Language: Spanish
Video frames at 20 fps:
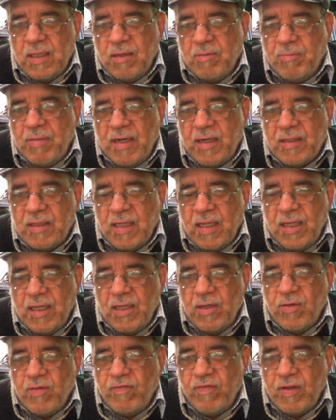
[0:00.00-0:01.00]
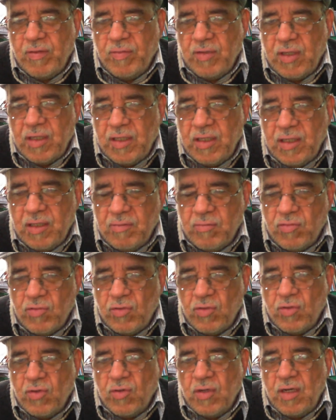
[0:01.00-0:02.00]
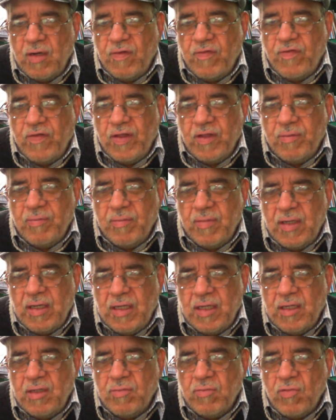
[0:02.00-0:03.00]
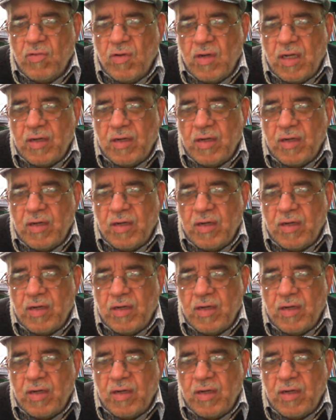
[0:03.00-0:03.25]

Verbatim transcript: verdadero feminismo, no el feminismo